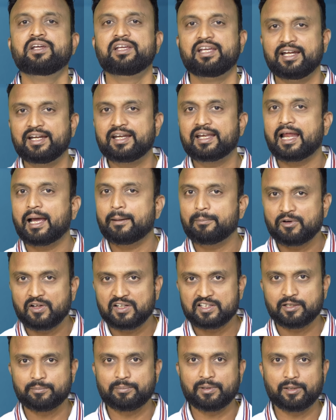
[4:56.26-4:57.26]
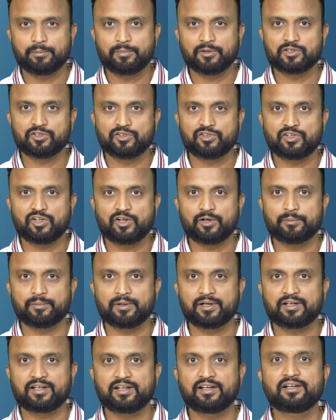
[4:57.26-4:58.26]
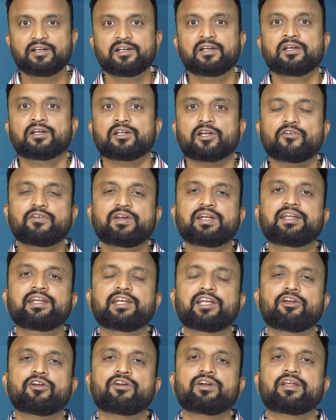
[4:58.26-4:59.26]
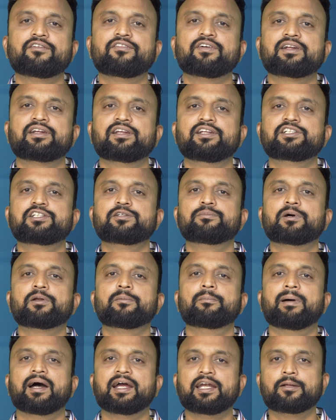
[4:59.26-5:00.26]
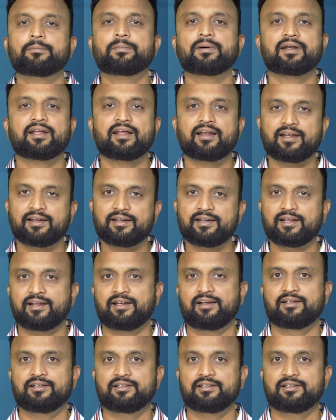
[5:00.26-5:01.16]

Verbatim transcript: ఈ ట్రాప్లో అయితే పడిపోతుంటాం అన్నమాట కదా నువ్వు ఈ డిడిరోట్ ఎఫెక్ట్ నుంచి మనం బయటపడాలంటే ఎలా